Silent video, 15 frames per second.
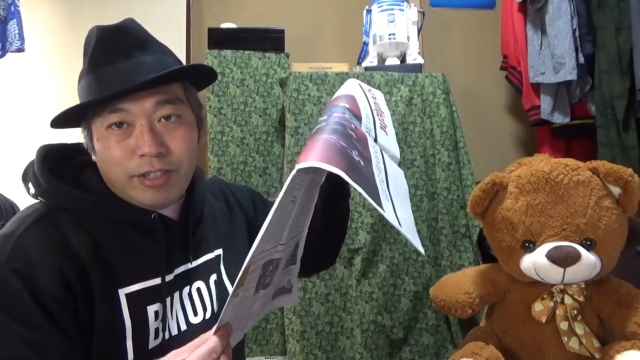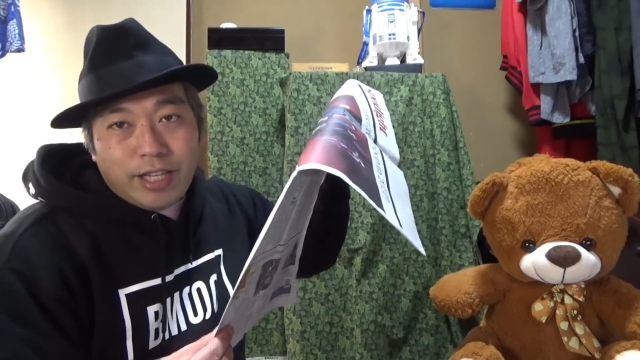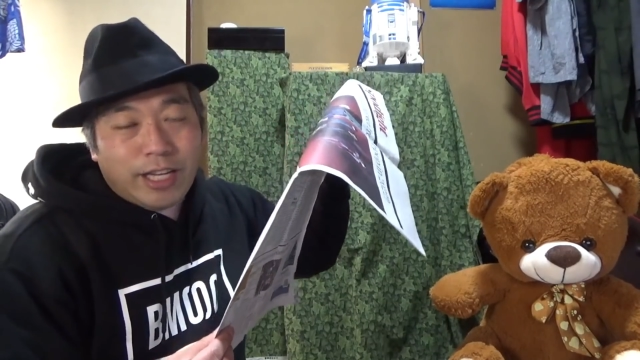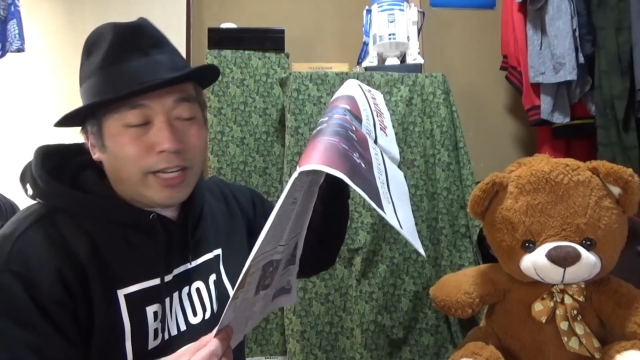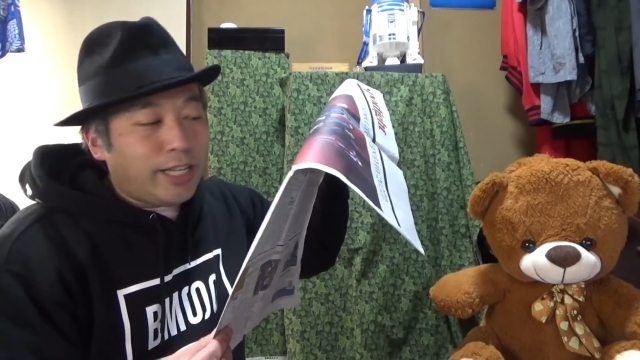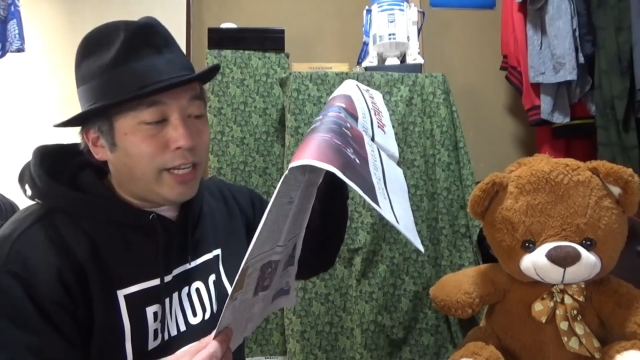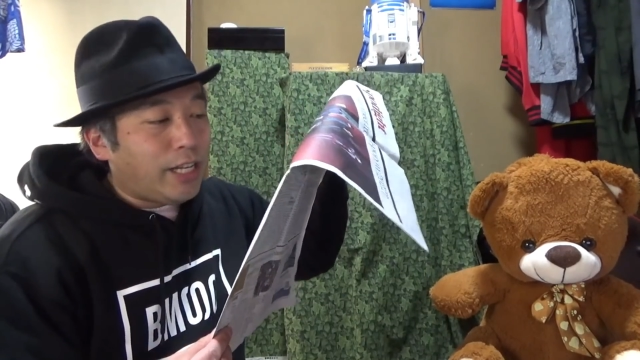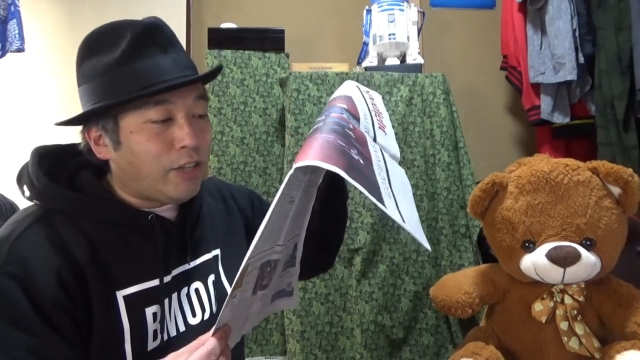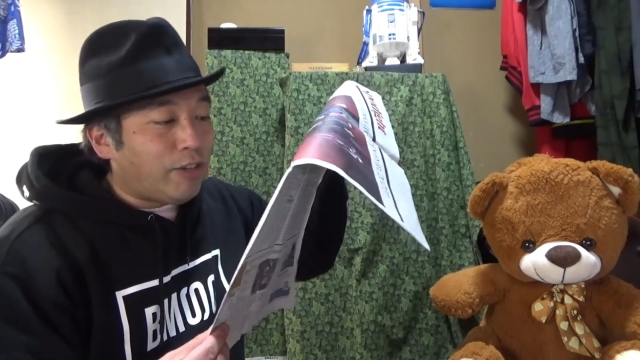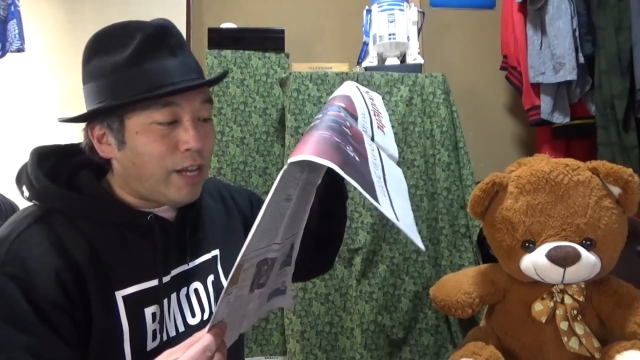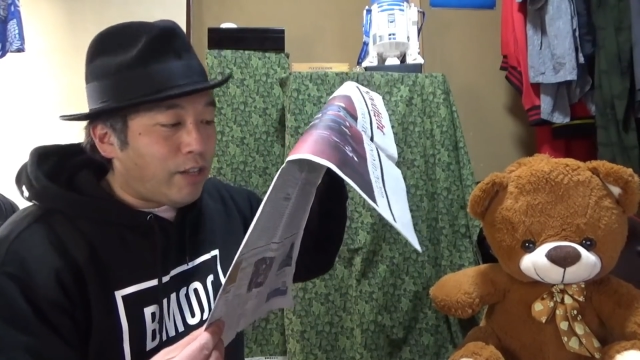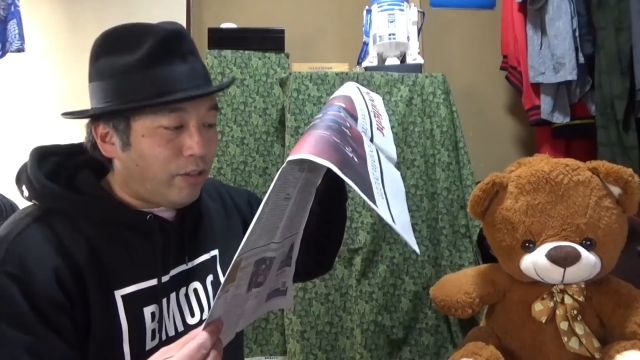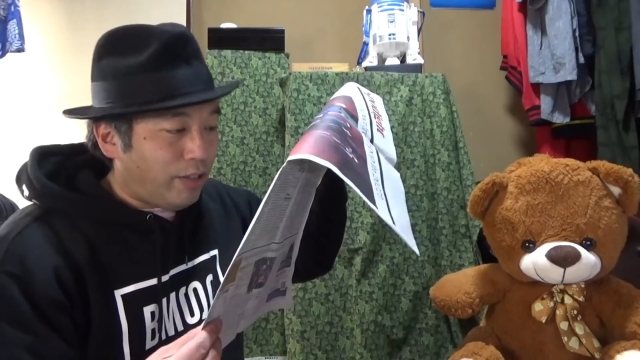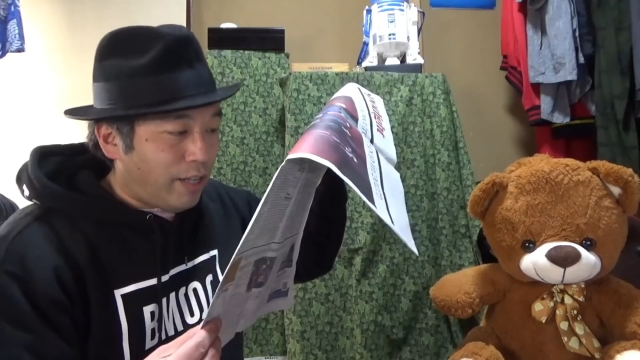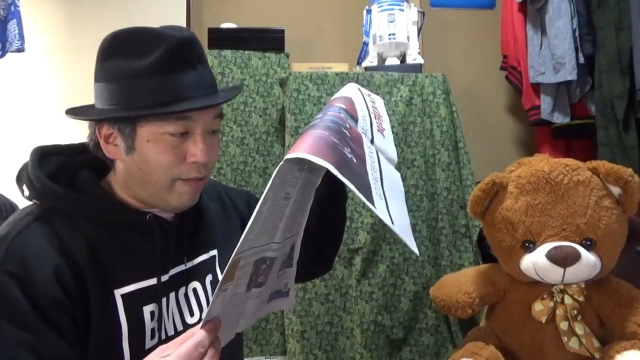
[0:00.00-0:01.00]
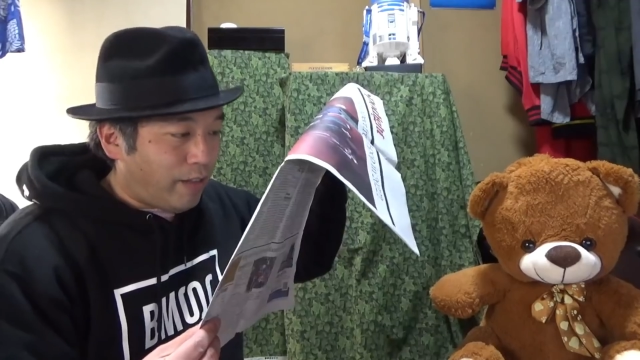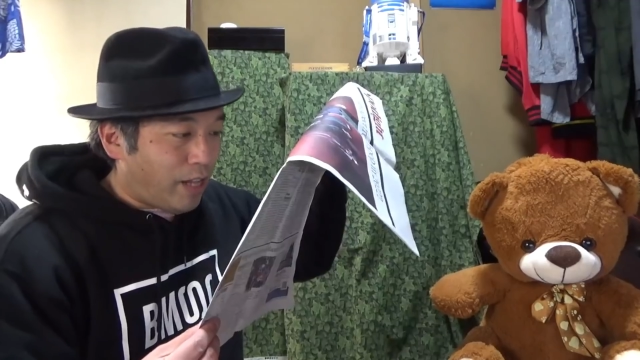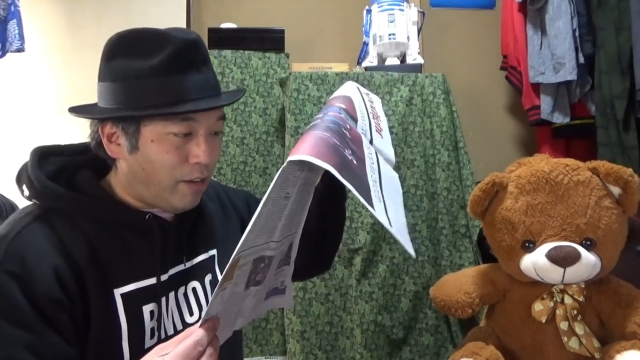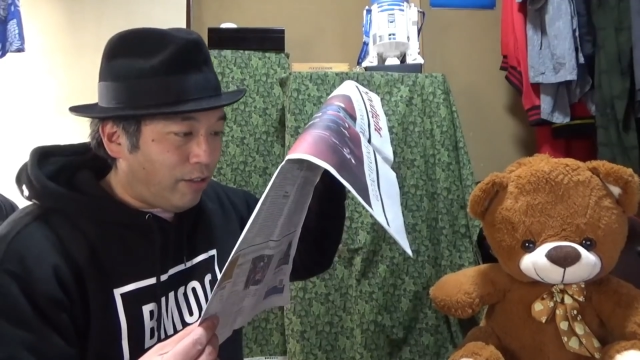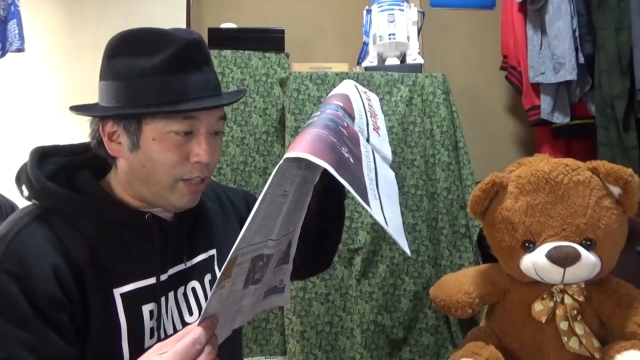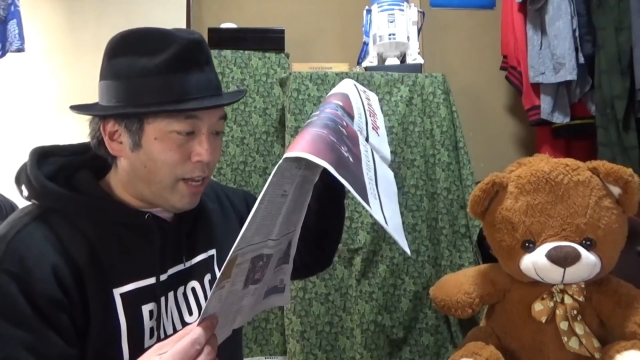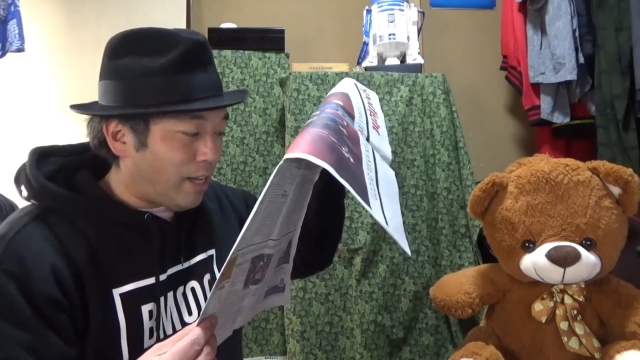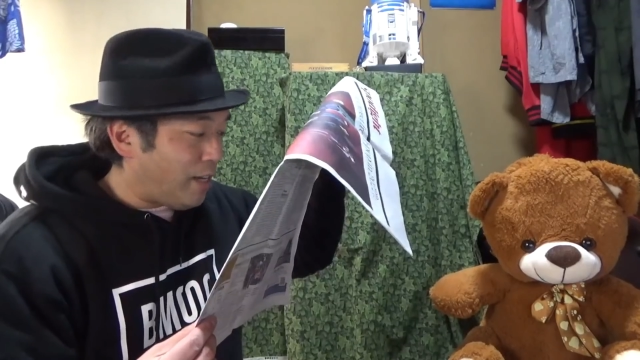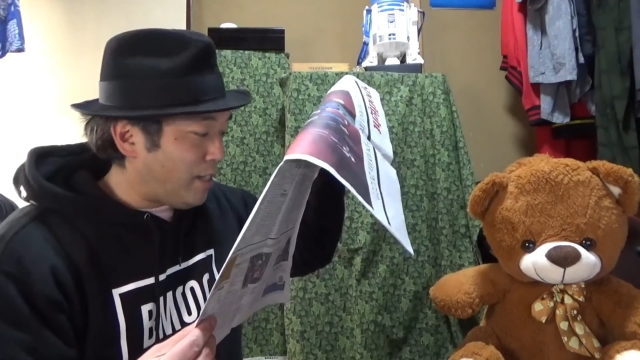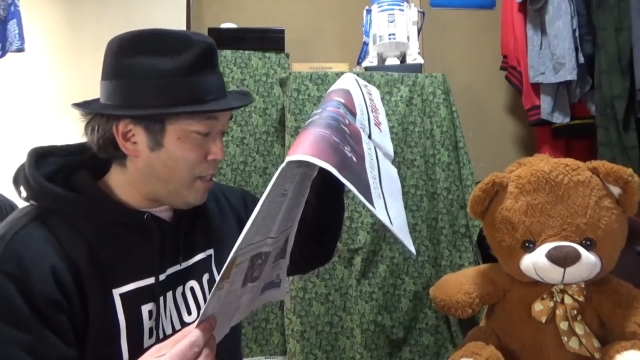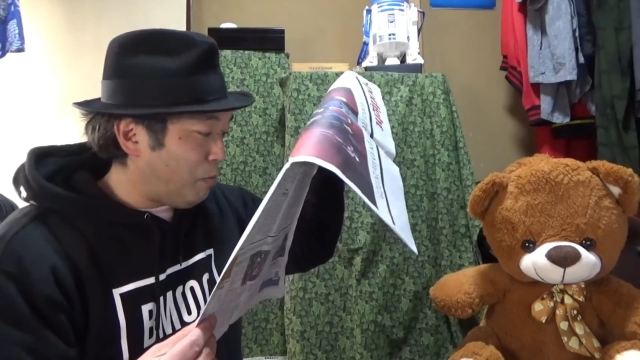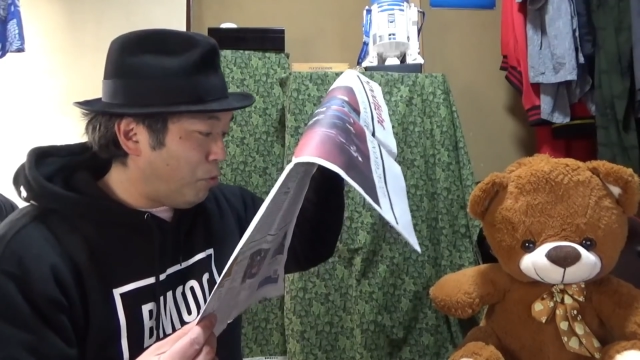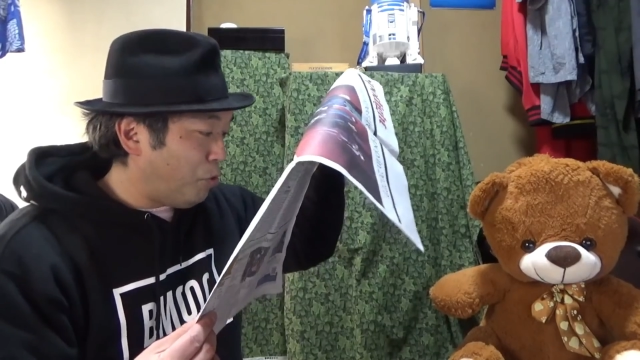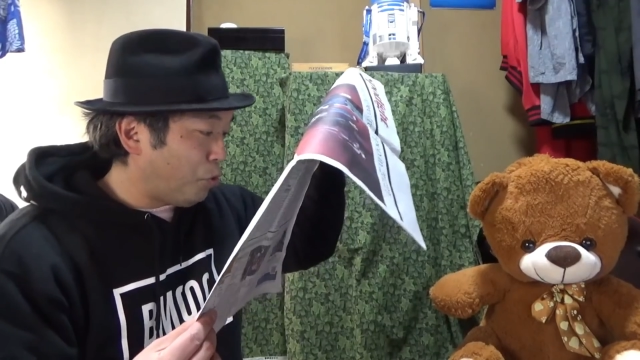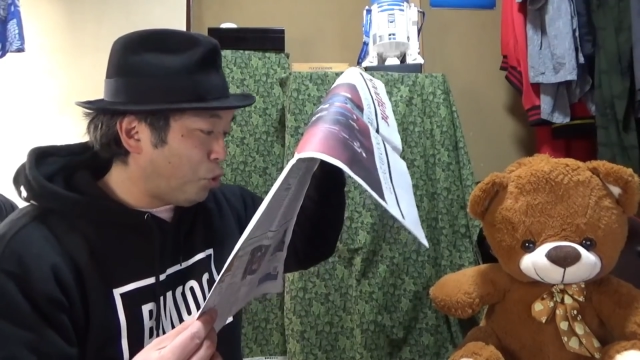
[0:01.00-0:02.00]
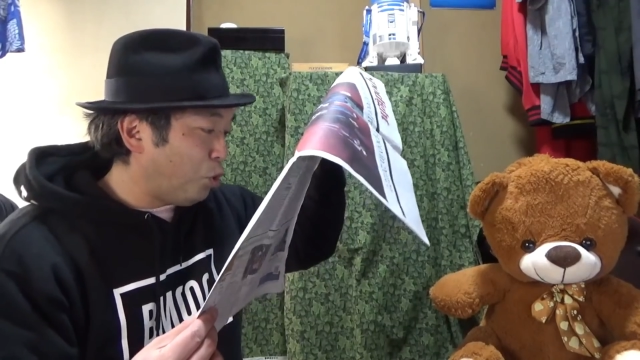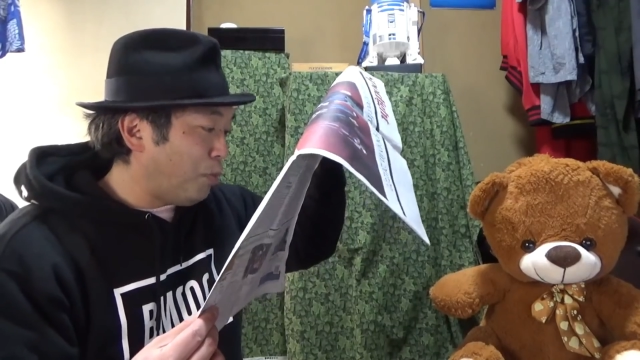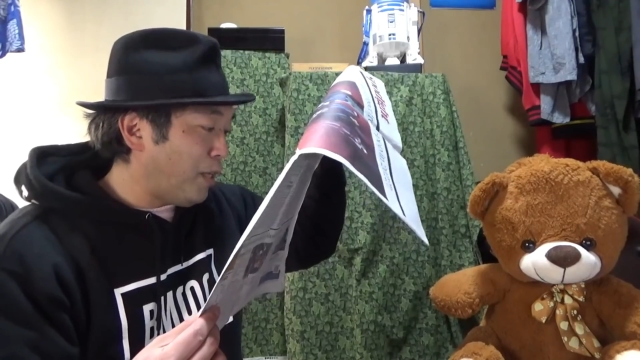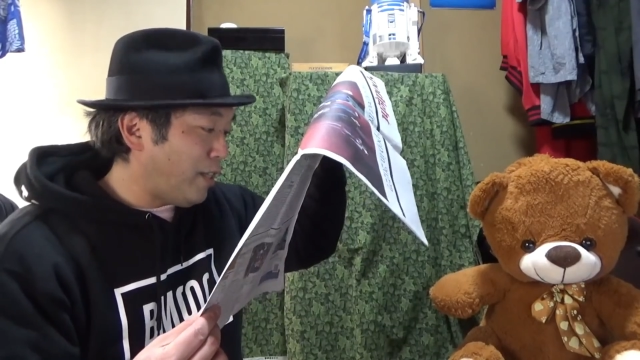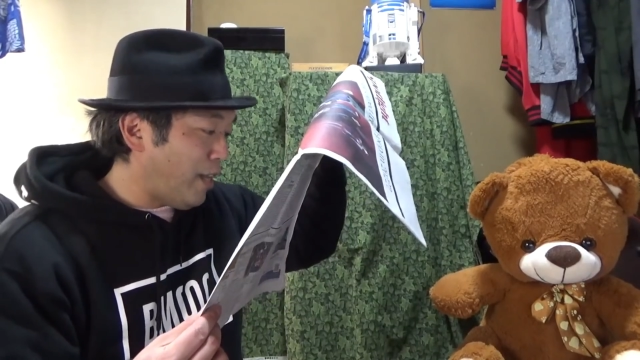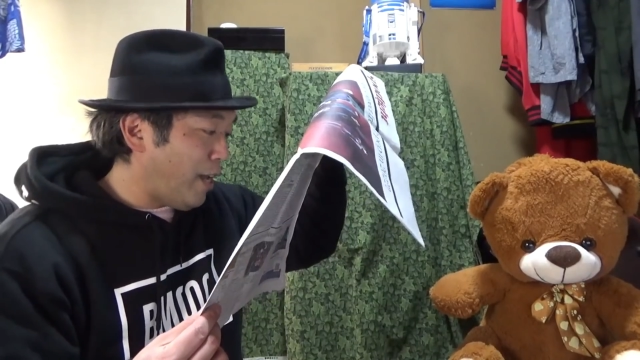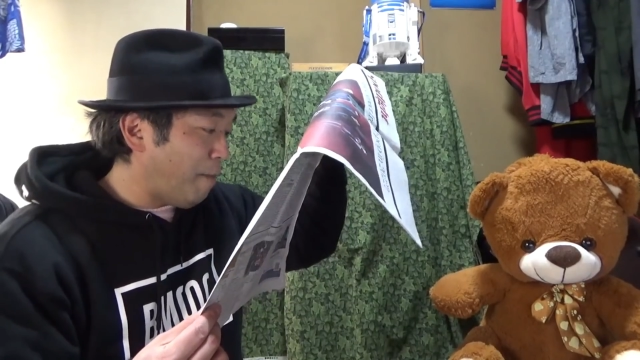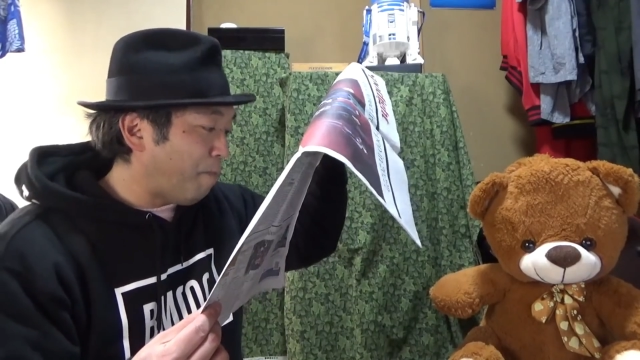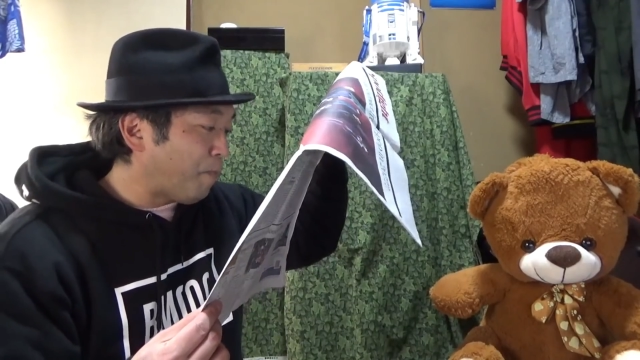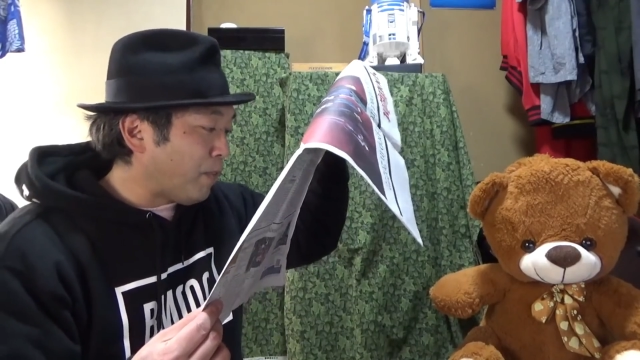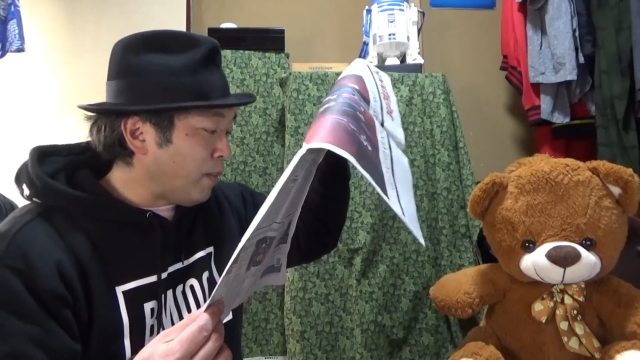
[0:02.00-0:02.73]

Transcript: 世界的トレンドになっているって話も含めて、